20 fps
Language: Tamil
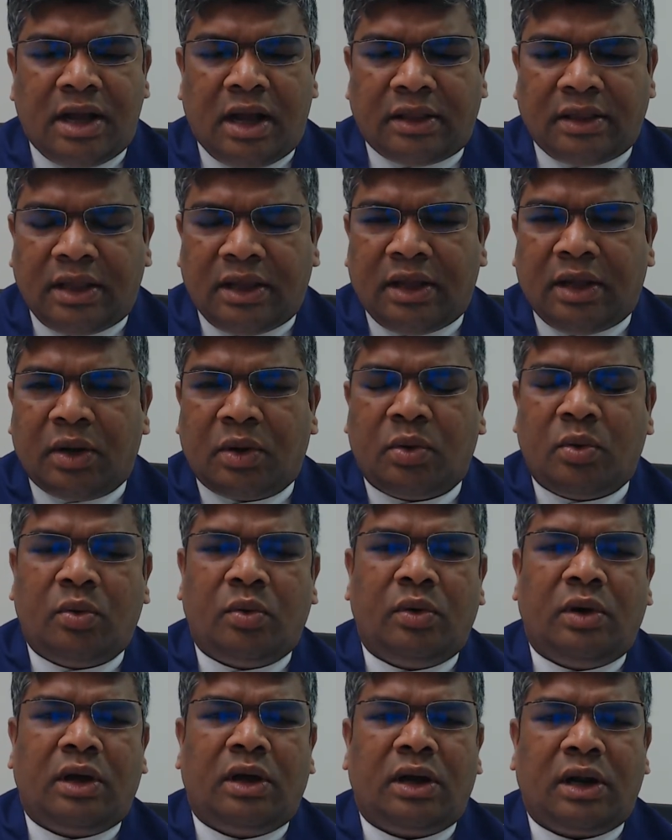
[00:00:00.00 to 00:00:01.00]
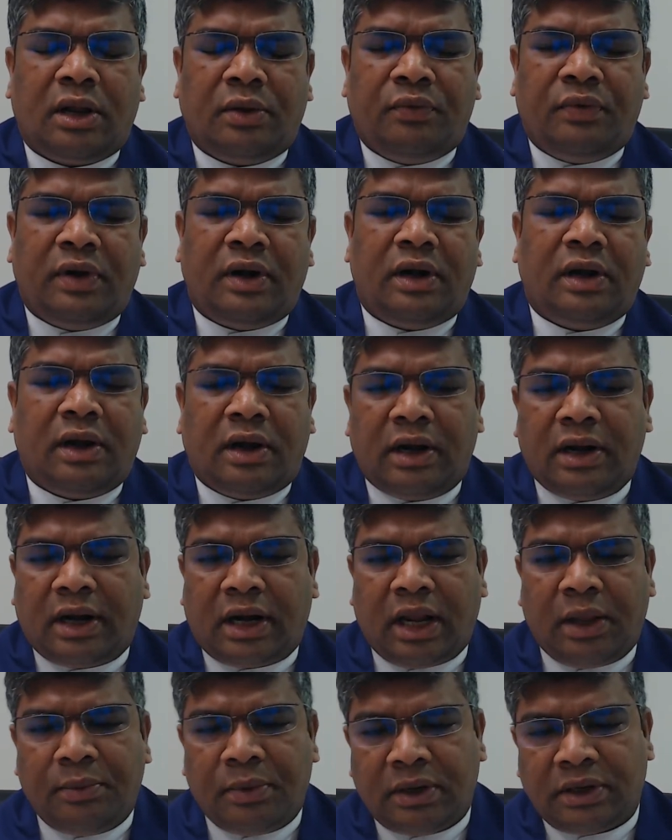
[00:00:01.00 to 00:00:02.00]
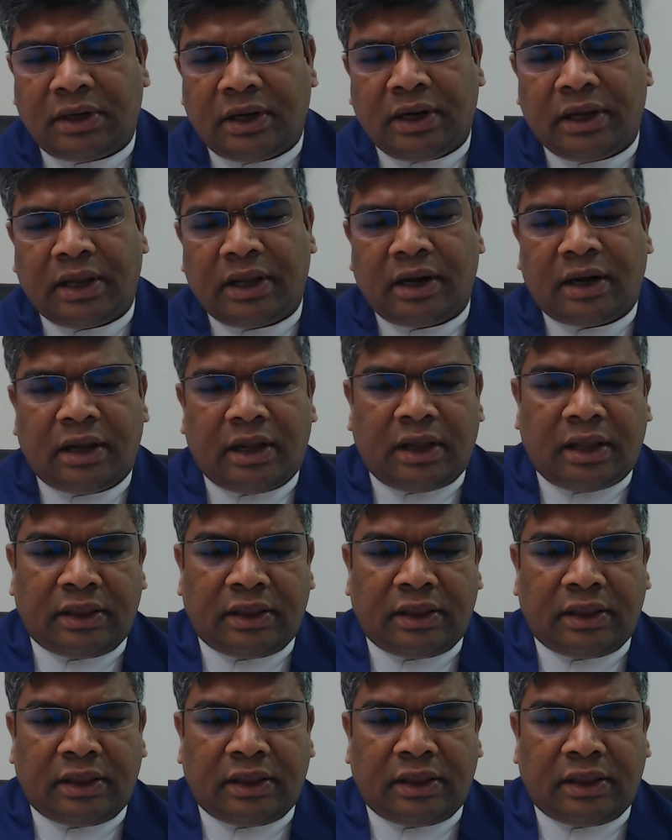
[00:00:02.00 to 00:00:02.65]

அந்த கூடார விழா நடைபெற்றிருக்கிற